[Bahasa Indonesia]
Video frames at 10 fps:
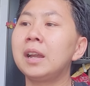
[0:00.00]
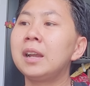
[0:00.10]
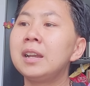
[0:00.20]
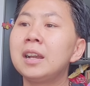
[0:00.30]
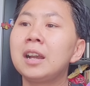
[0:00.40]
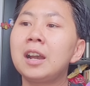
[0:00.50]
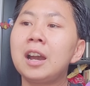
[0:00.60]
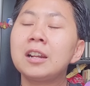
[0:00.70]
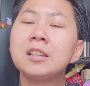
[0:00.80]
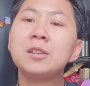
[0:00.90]
Nah,
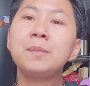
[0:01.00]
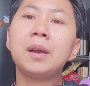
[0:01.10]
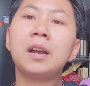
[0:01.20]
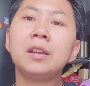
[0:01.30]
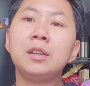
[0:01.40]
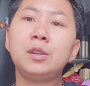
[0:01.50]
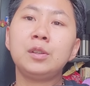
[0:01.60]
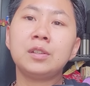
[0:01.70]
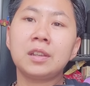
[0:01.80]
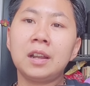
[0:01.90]
karena si A
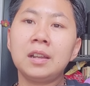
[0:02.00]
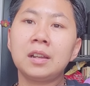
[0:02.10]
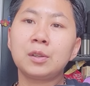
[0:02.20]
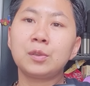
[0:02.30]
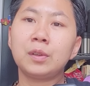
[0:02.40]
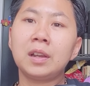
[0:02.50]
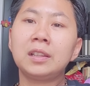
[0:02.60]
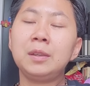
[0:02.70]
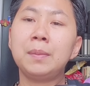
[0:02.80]
ini disayang aja ya,